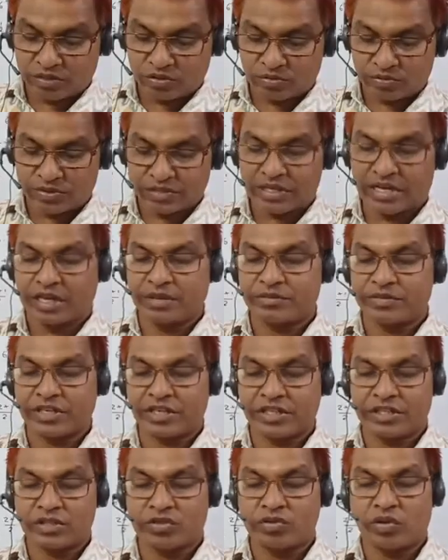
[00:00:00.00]
তুমি সালাম
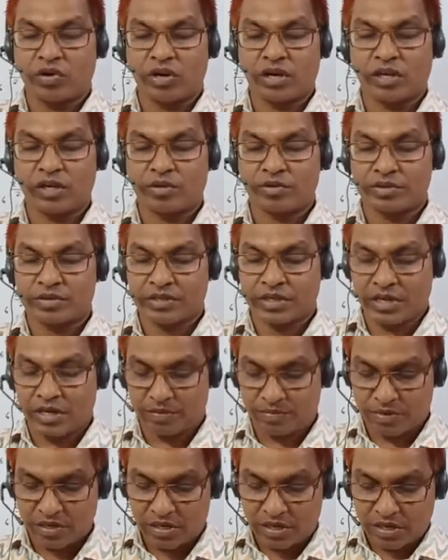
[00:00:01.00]
জানিয়েছো ওয়ালাইকুম আসসালাম